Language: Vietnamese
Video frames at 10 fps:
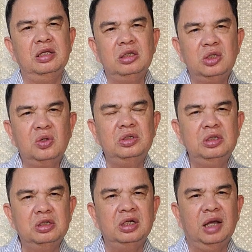cả những cho
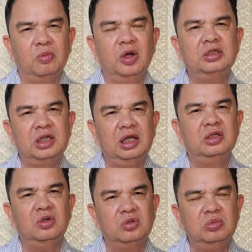những người làm quan
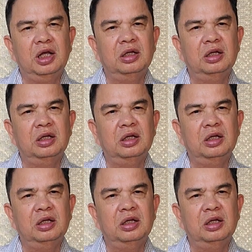sai cho chúng